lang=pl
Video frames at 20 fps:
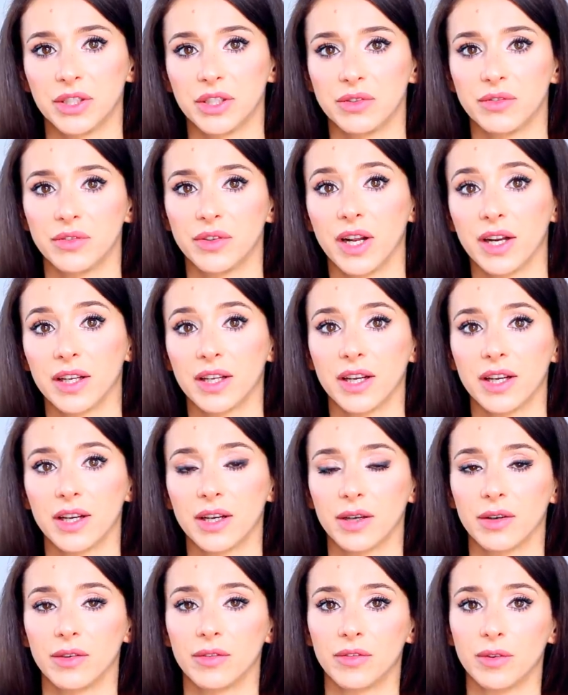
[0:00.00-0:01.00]
jakichś
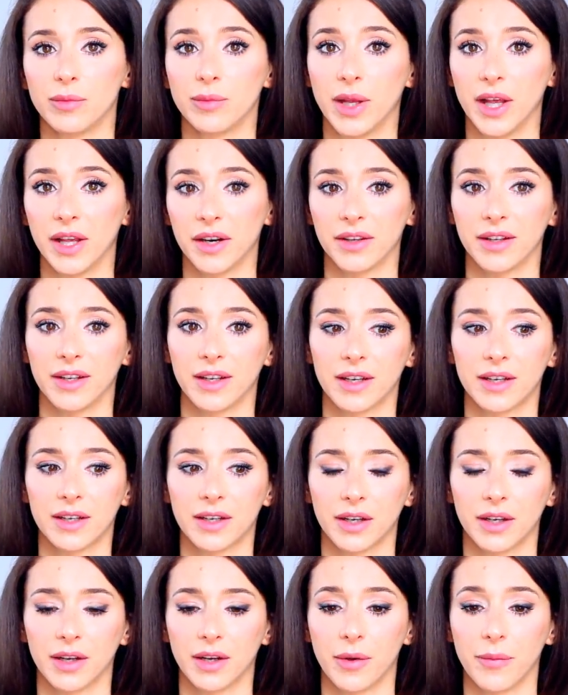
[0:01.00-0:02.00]
wielkich, e,
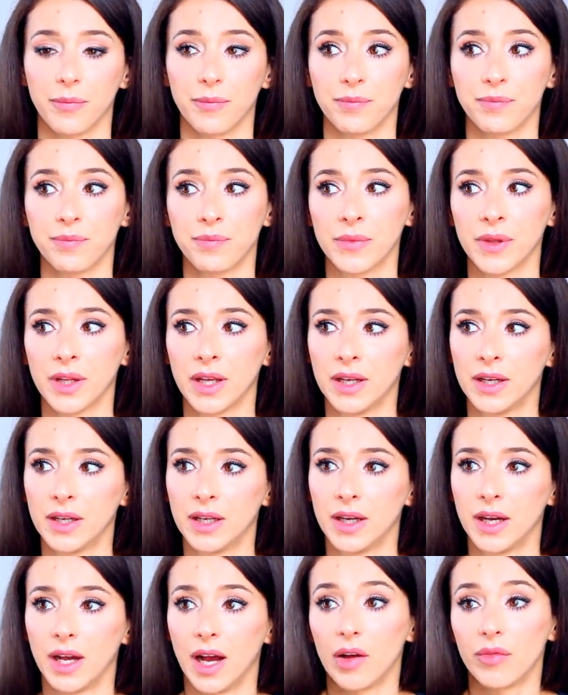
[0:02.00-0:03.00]
wymiernych
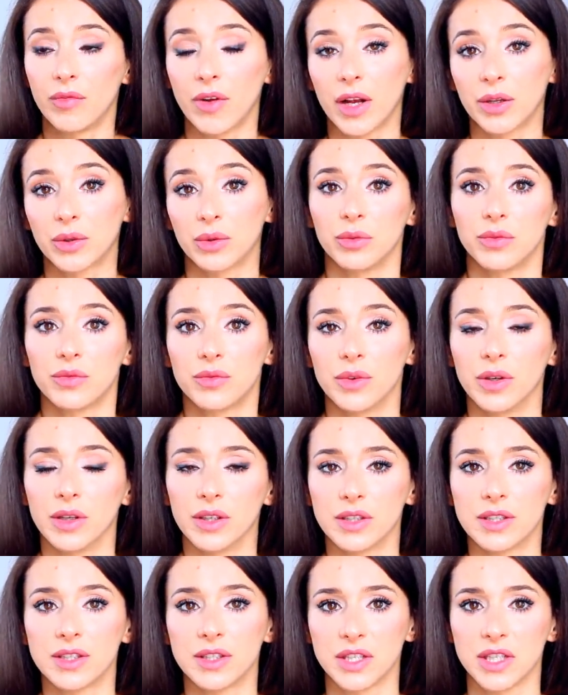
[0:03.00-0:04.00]
efektów
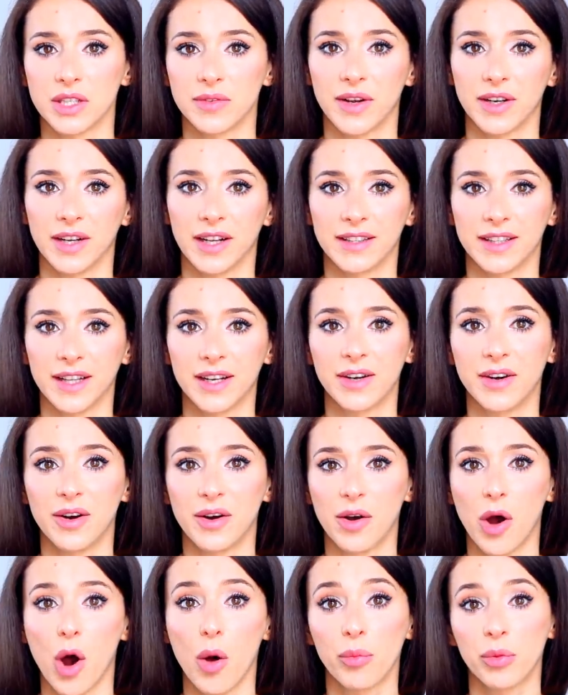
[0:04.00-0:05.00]
stosowania
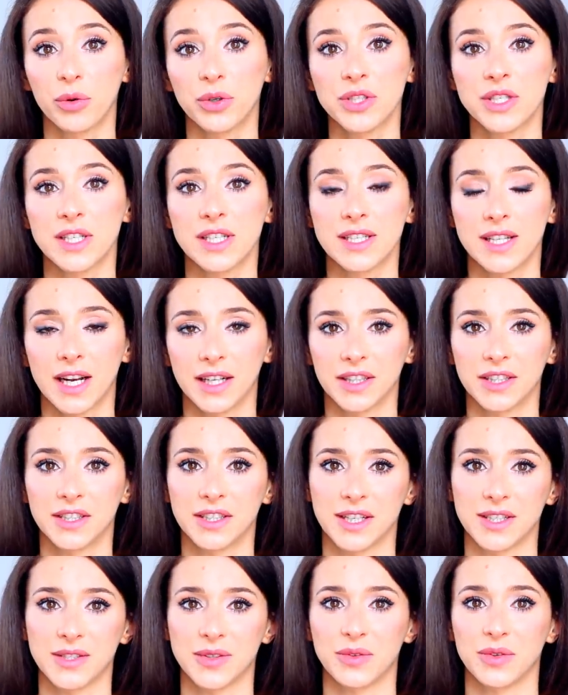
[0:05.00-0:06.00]
tego, oprócz straty
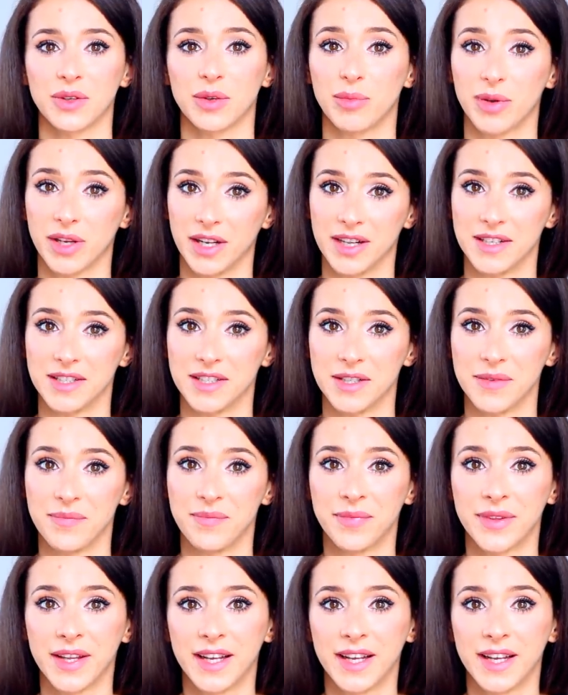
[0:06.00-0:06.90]
czasu i pieniędzy.